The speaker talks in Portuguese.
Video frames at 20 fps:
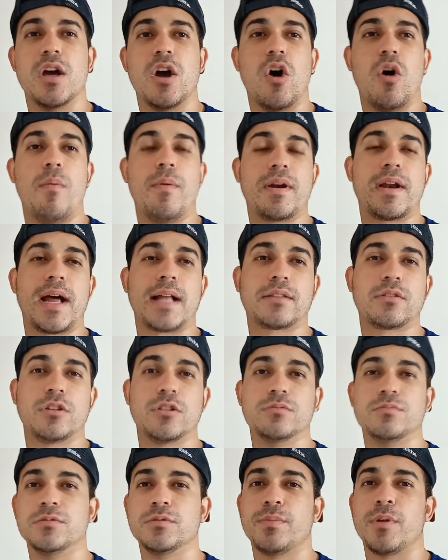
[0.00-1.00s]
Obrigado a
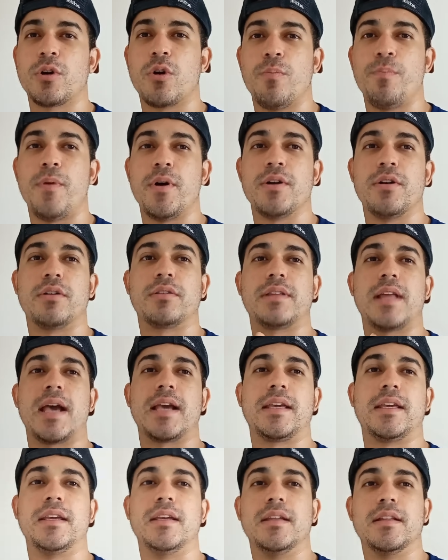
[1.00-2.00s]
todo mundo que me acompanhou até
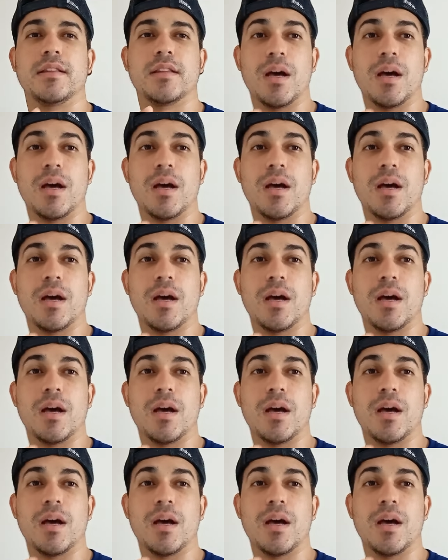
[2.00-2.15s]
aqui.